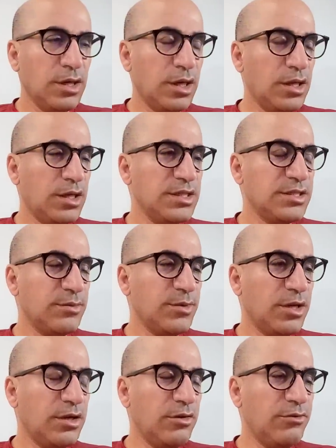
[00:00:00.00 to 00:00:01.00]
على حسابي
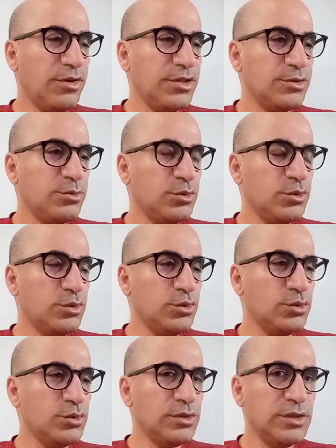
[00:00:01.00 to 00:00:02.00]
على الفيسبوك
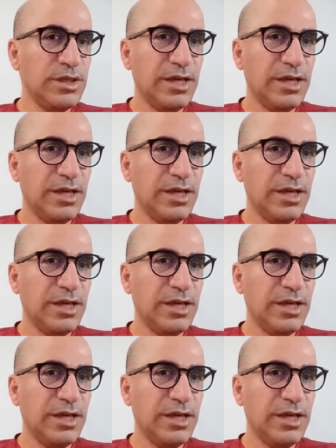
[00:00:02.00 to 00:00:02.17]
أنه